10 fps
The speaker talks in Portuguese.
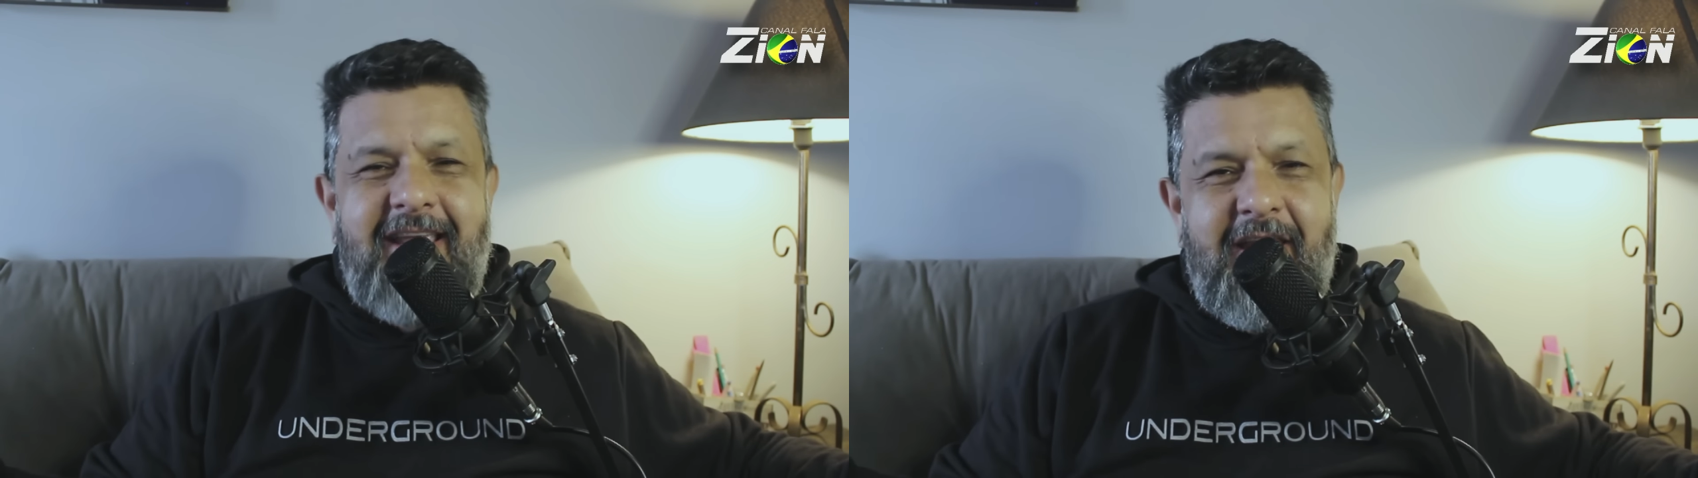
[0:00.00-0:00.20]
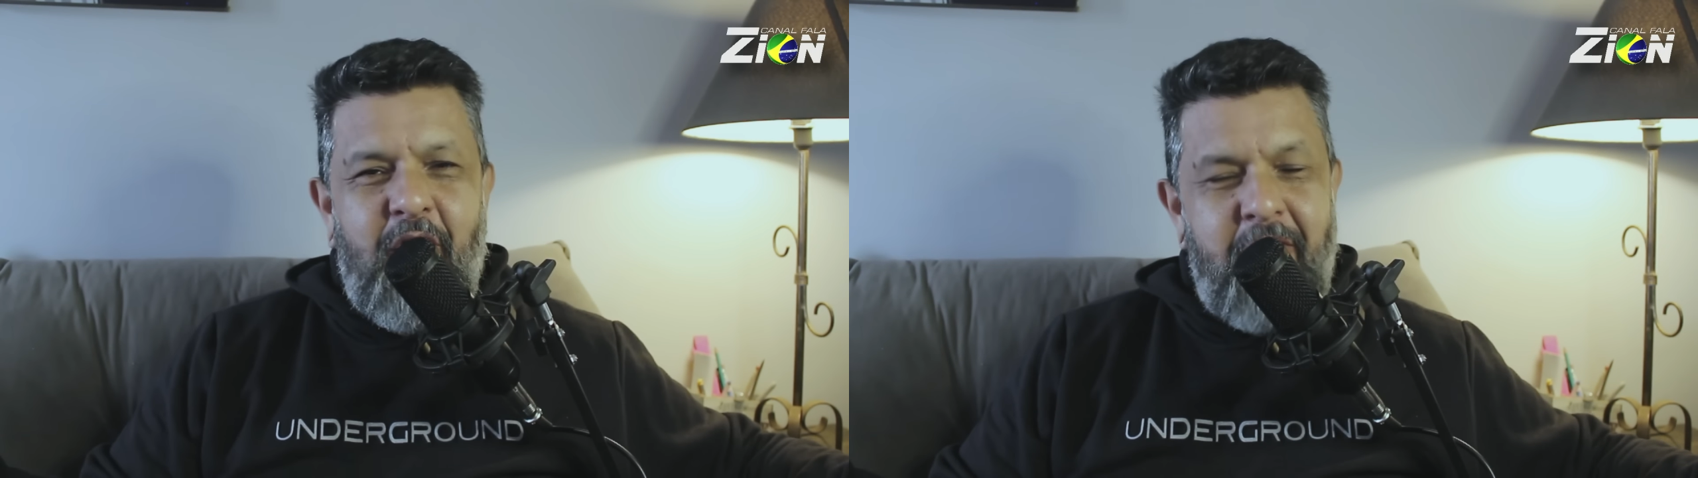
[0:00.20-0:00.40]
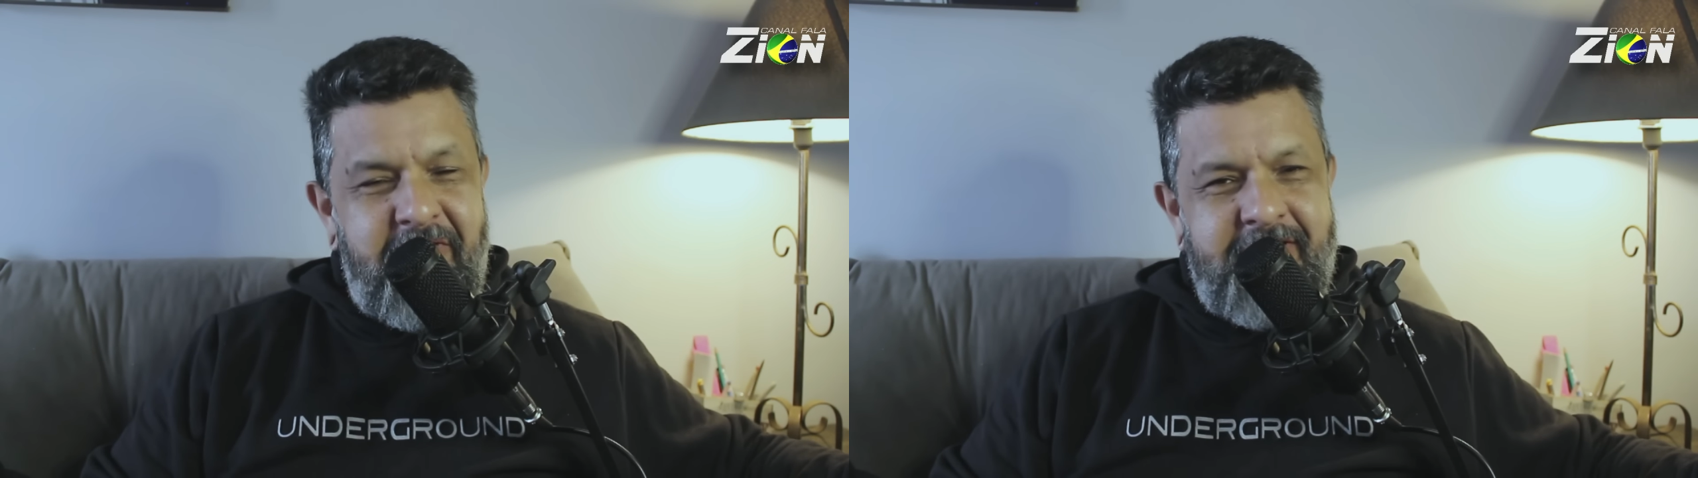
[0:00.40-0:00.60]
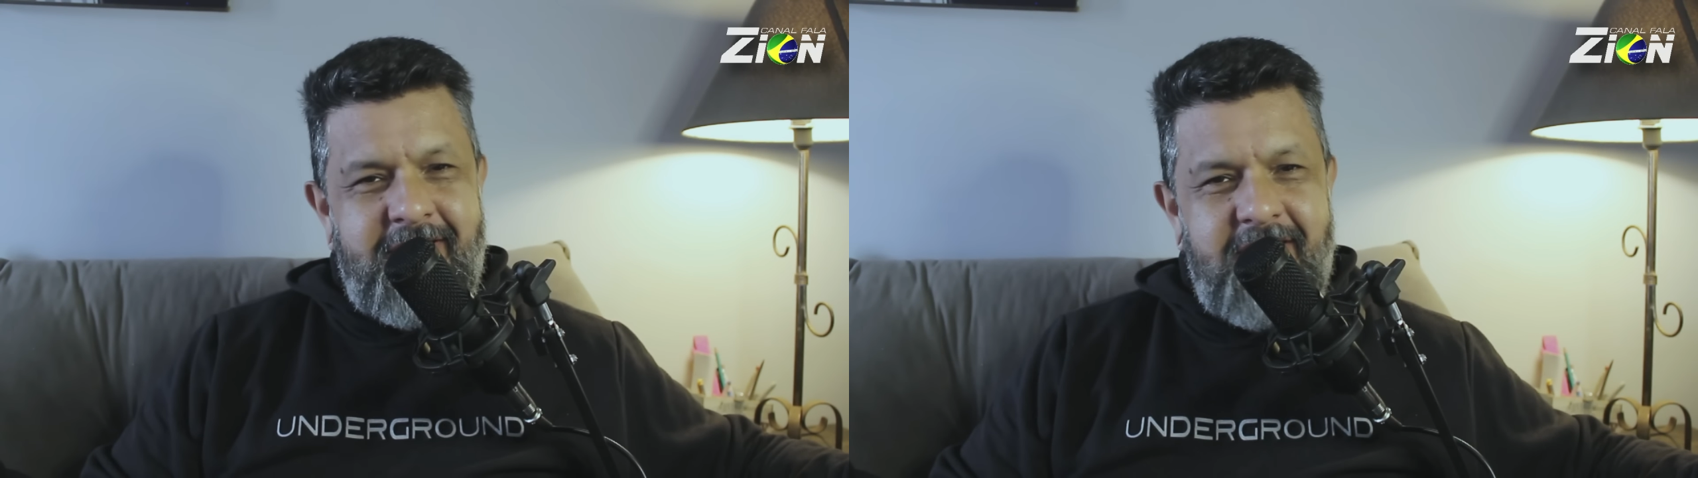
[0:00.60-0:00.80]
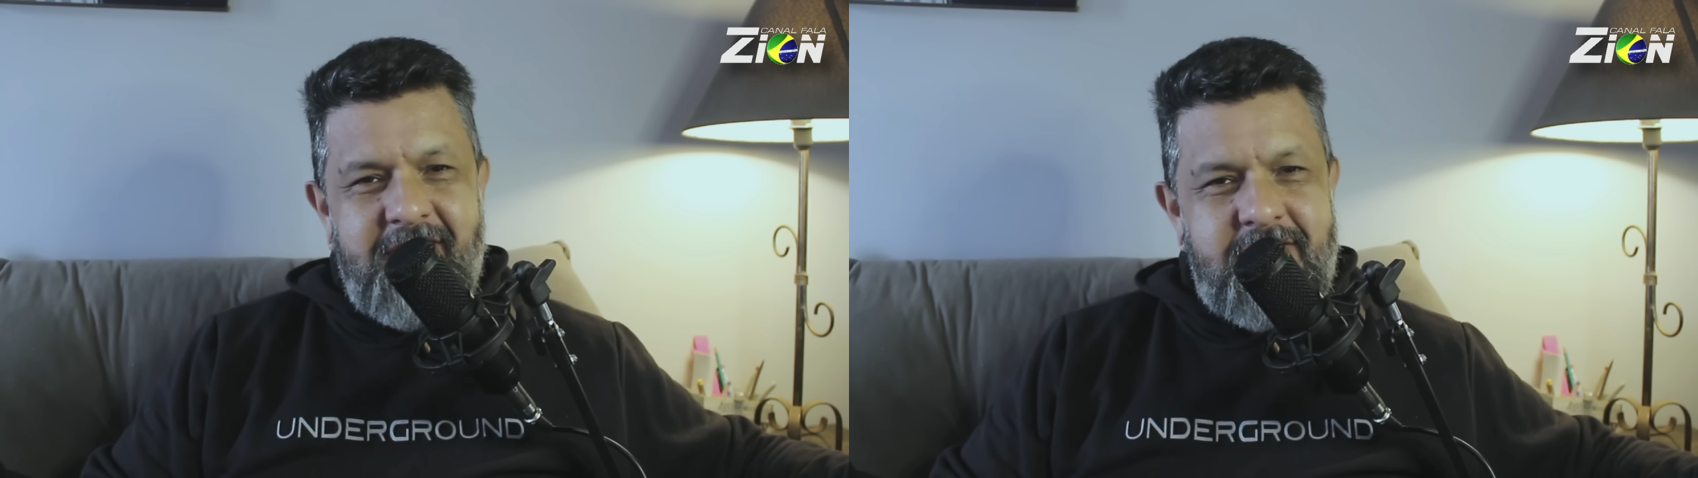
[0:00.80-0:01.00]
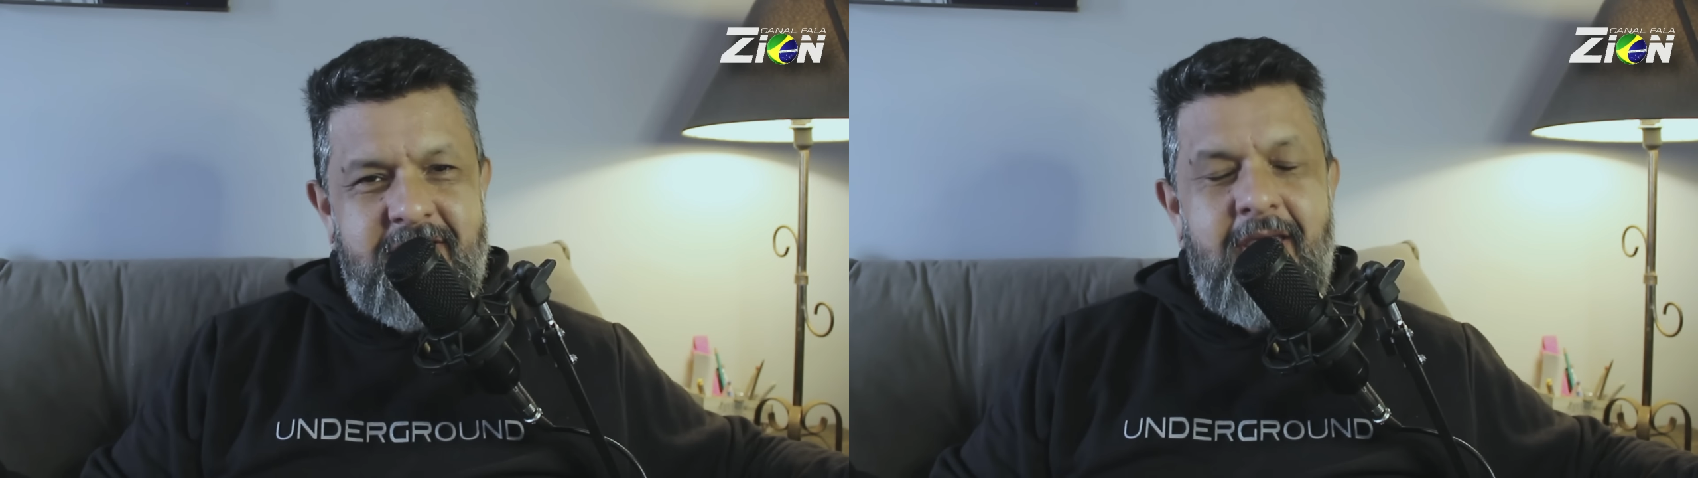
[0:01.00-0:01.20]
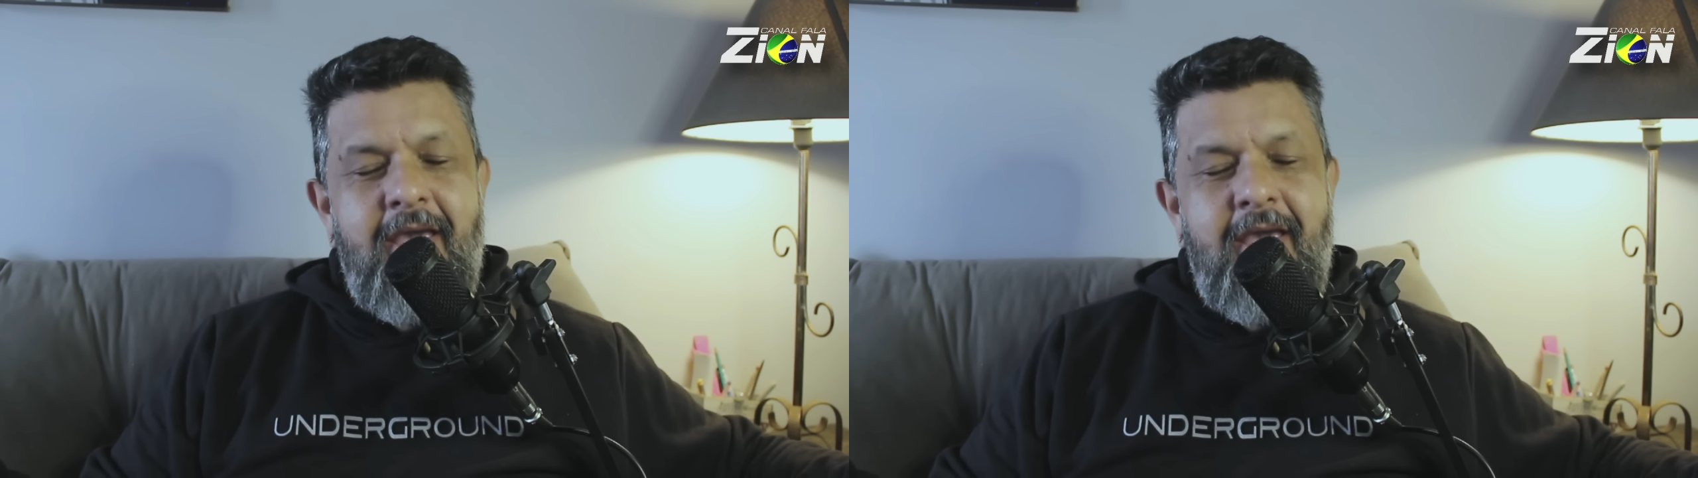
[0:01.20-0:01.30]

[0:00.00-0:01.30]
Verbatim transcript: que ele é homem de Deus.